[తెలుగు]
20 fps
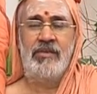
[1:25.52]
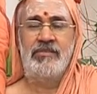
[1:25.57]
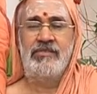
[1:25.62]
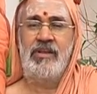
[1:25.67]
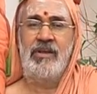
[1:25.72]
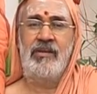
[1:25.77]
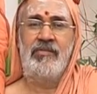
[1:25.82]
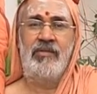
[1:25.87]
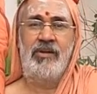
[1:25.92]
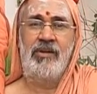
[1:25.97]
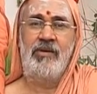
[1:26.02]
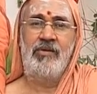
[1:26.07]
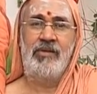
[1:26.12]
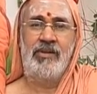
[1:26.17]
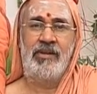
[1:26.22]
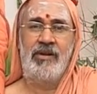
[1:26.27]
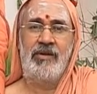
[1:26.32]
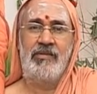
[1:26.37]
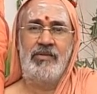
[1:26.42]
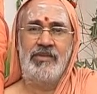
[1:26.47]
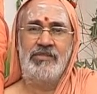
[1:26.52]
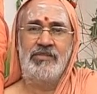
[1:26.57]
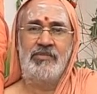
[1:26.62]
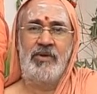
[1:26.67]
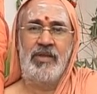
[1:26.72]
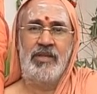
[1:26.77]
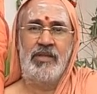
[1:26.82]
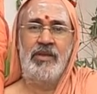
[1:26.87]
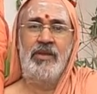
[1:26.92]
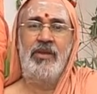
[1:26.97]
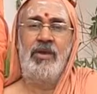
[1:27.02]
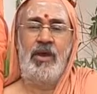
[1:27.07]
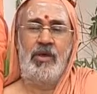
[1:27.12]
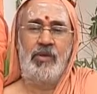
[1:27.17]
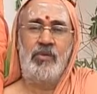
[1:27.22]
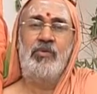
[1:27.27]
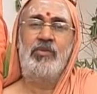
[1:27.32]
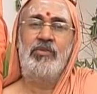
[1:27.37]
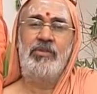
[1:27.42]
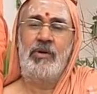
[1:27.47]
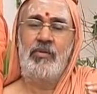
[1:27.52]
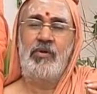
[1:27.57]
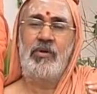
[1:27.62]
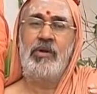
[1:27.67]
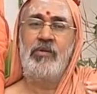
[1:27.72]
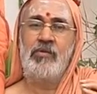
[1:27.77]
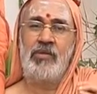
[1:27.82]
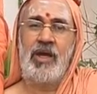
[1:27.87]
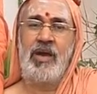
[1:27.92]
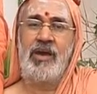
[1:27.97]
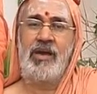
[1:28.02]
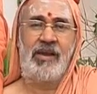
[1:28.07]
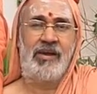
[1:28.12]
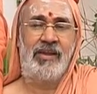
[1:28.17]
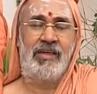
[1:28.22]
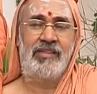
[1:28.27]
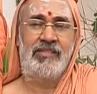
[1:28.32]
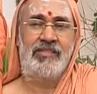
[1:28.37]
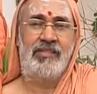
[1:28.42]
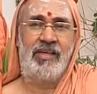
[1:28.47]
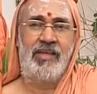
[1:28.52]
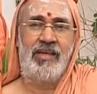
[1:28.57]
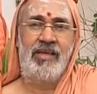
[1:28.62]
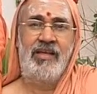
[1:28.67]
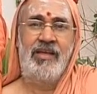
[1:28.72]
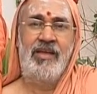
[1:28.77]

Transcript: సరే వెళ్ళు అన్నాడు యజమాని అనుకుందాం ఒక ఉదాహరణ అంతే